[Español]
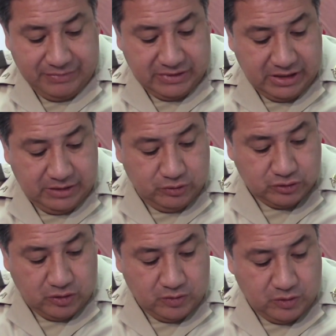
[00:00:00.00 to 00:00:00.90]
Tenemos
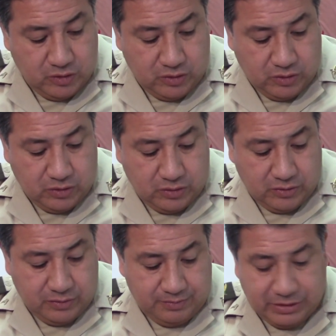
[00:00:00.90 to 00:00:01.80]

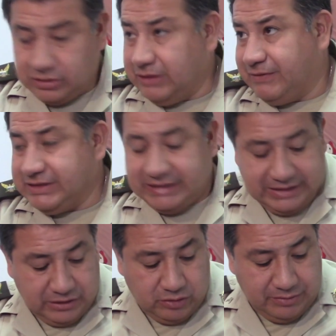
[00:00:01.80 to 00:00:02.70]
como persona fallecida
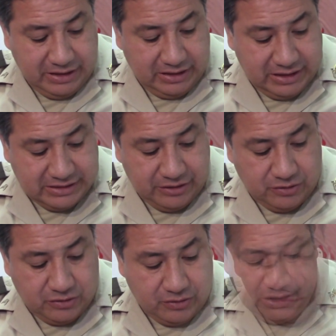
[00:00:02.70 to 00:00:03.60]
actualmente al
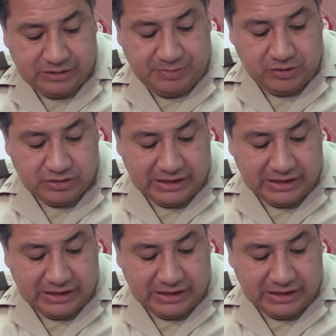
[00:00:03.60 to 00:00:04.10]
señor Espinosa